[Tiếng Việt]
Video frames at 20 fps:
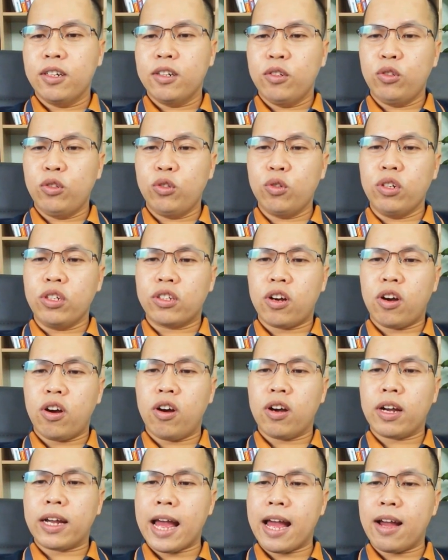rủi
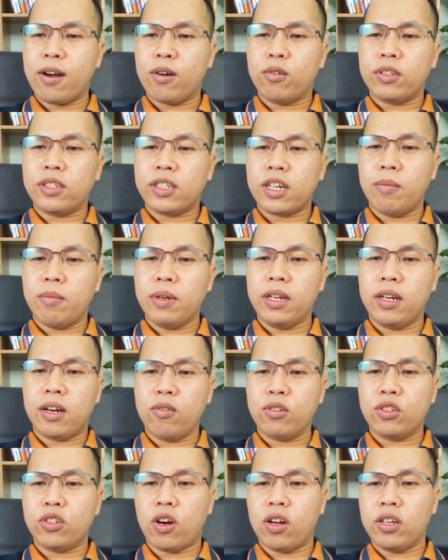ro cao, sao mình
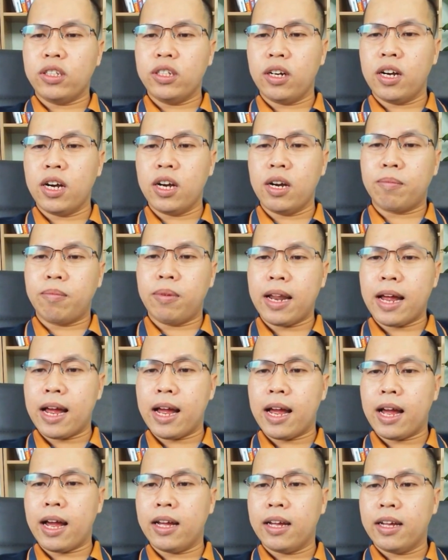không chọn trường hợp
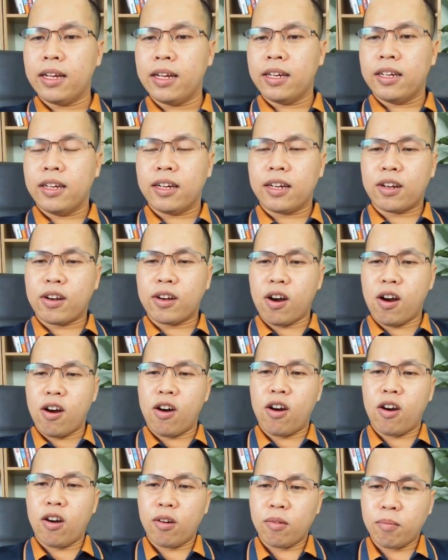là
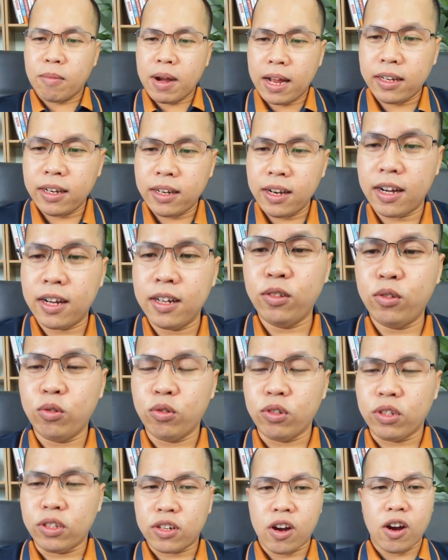cò bán đỡ
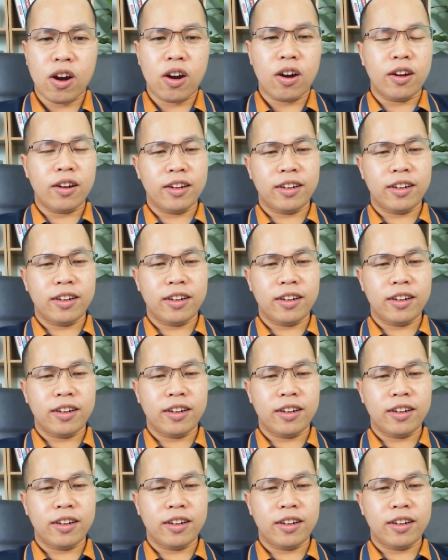rủi ro?